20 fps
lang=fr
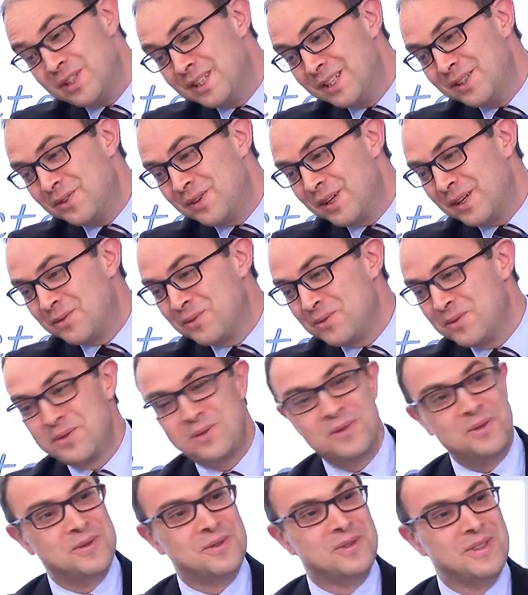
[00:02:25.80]
c'est dans
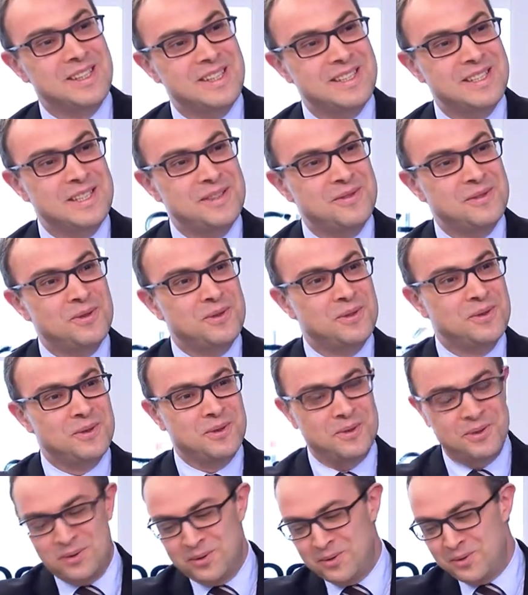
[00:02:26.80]
l'inconscient collectif
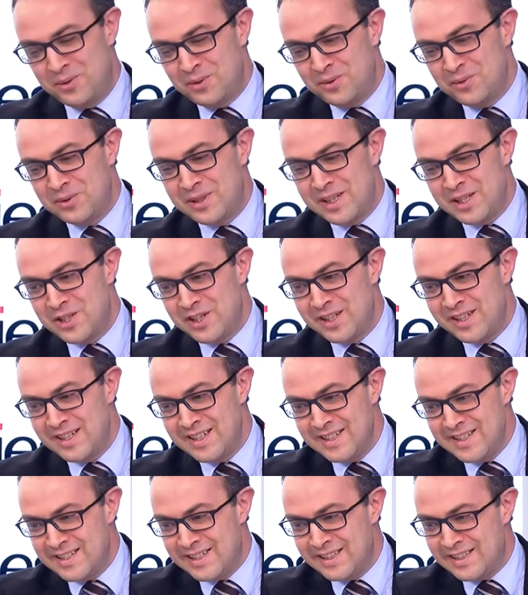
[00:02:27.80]
de, de, tout un
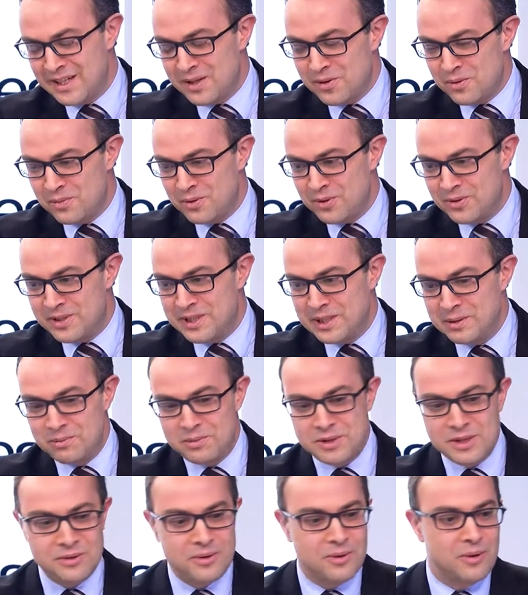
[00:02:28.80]
chacun, et c'est très
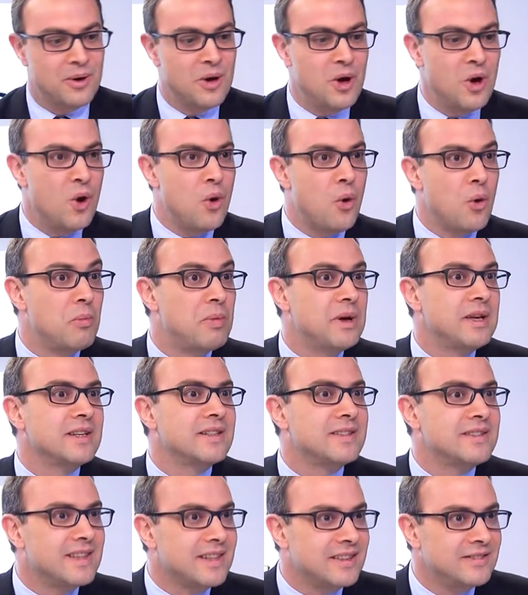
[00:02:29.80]
compréhensible puisque on paye
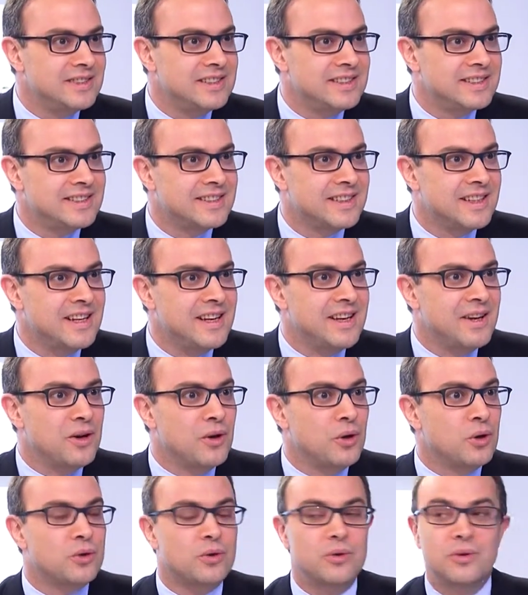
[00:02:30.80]
un service
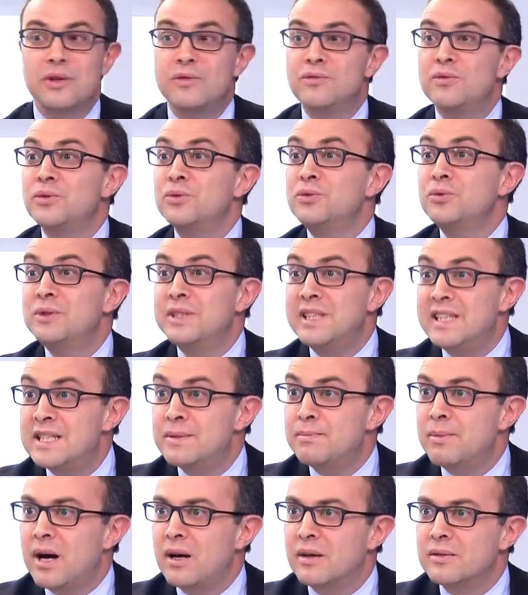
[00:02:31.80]
que des fois on
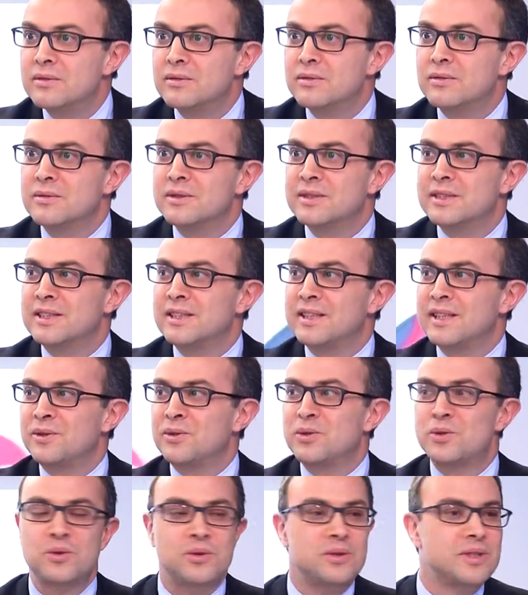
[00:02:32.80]
n'utilise pas. Donc mm. c'est
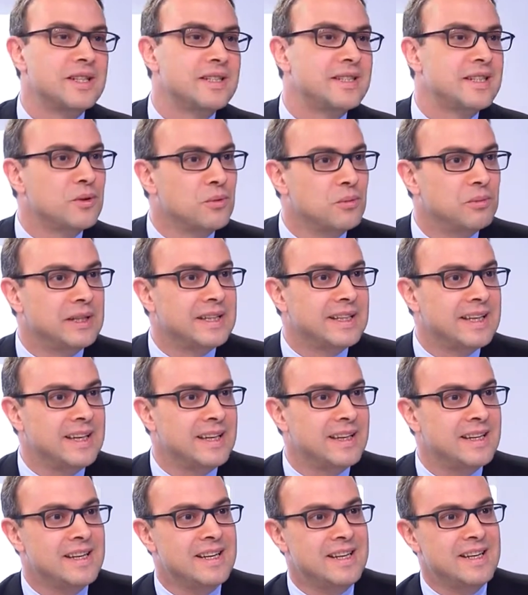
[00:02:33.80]
quelque chose d'assez
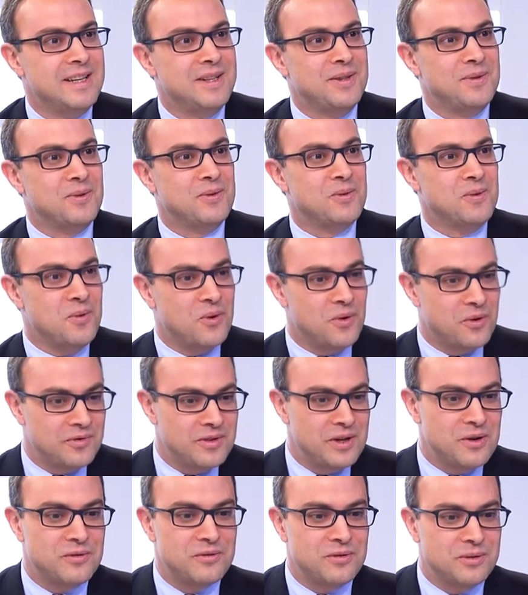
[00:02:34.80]
compliqué. Donc on
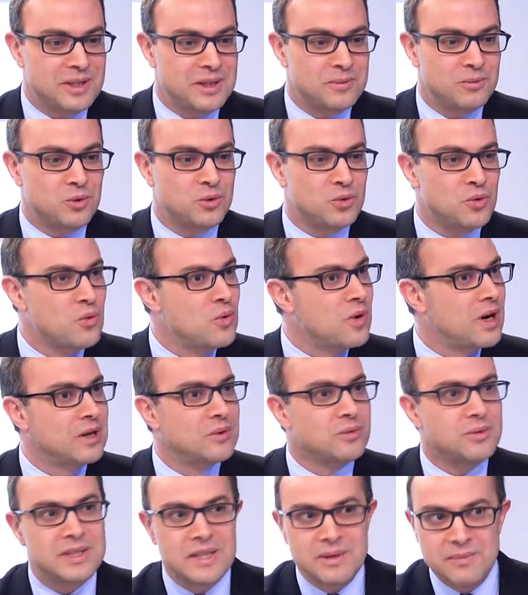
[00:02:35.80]
revient aux fondamentaux, on
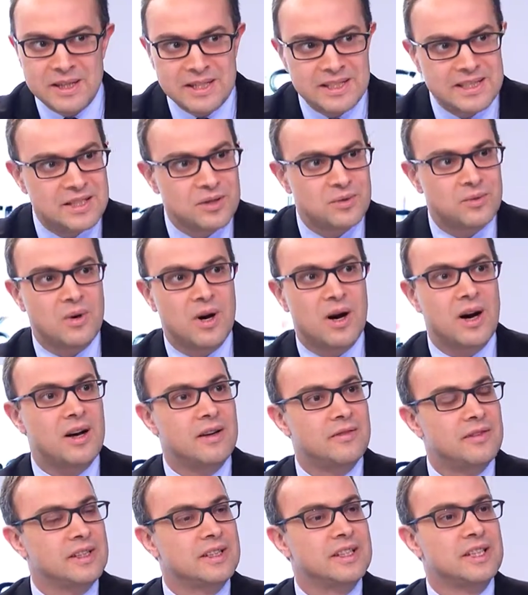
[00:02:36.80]
raconte des belles
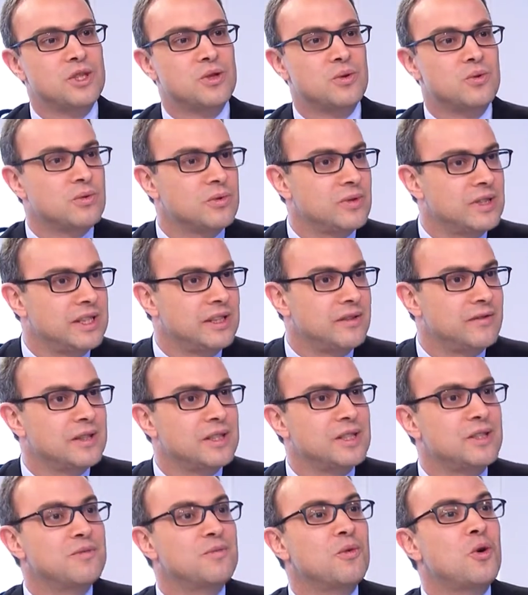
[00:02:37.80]
histoires avec des gens qui
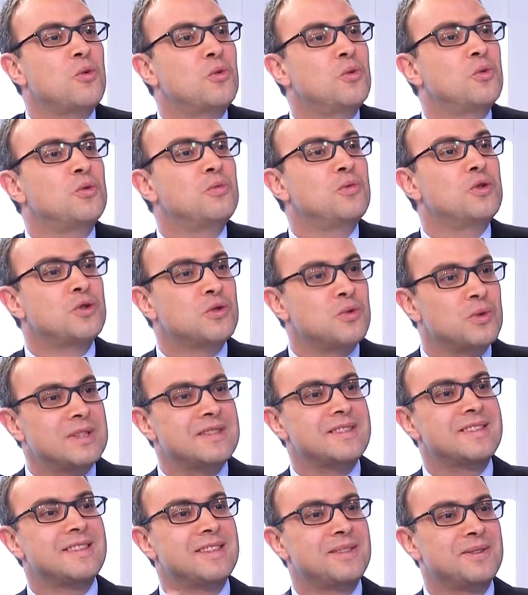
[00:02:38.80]
effectivement ont eu
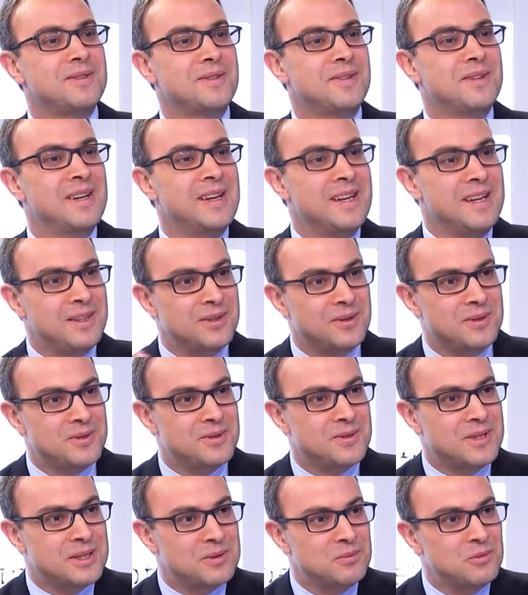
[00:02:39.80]
besoin de cette, de
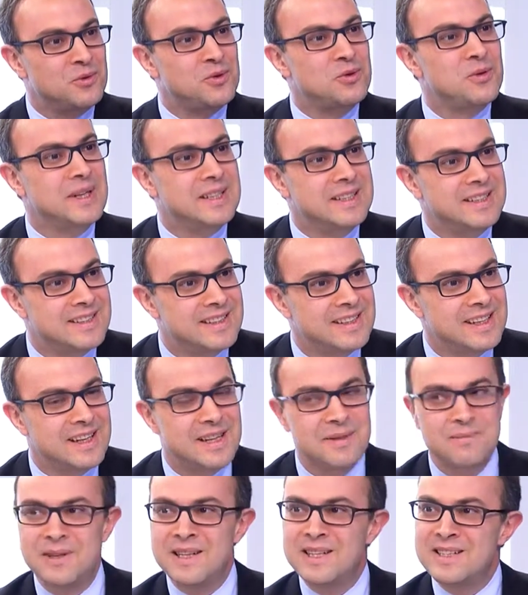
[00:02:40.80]
cette mutualité, à
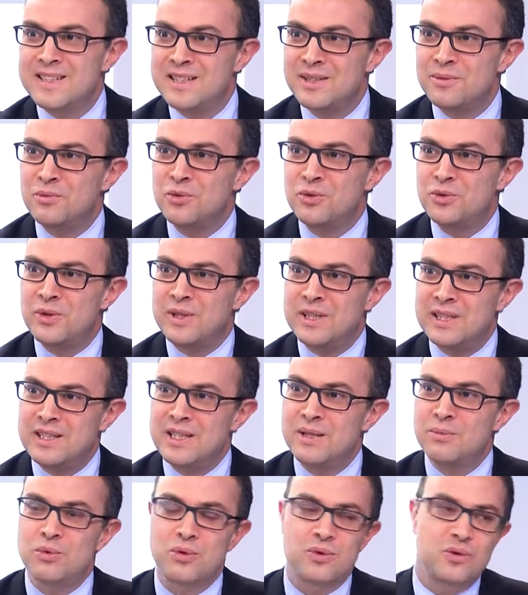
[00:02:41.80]
l'appel à cette
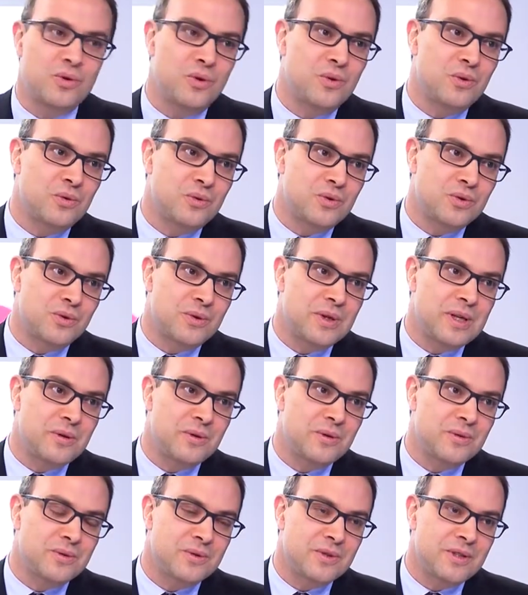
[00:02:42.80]
mutualité pour se reconstruire,
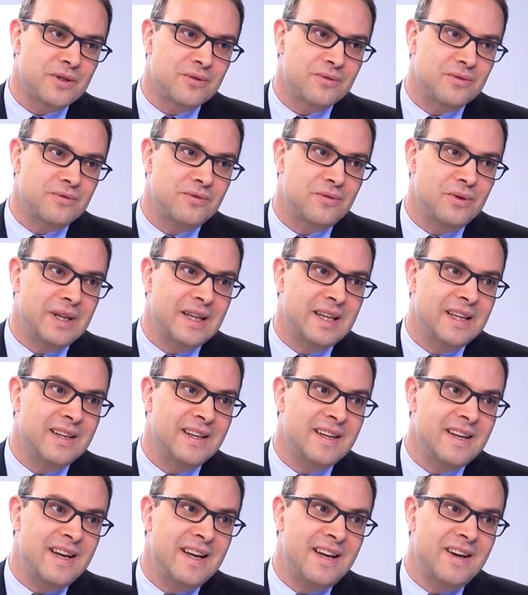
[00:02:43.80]
reconstruire son foyer,
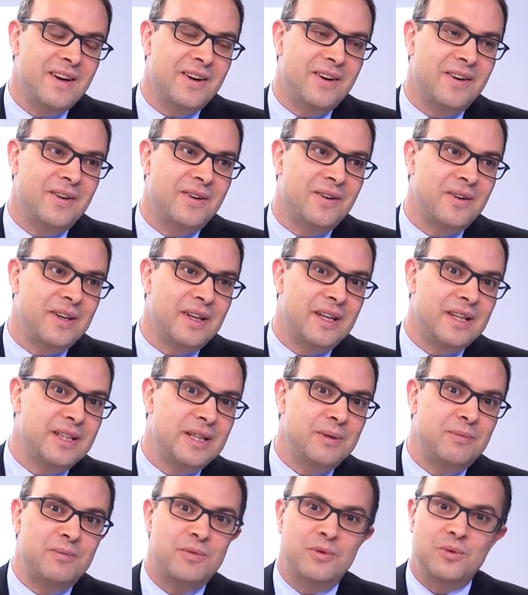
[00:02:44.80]
euh, et
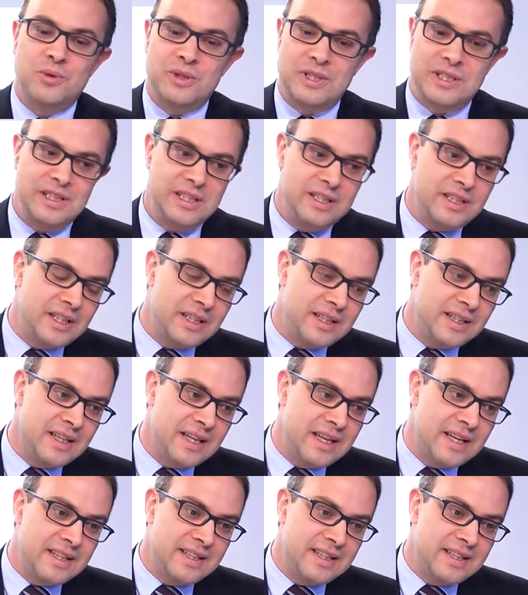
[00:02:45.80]
aussi euh,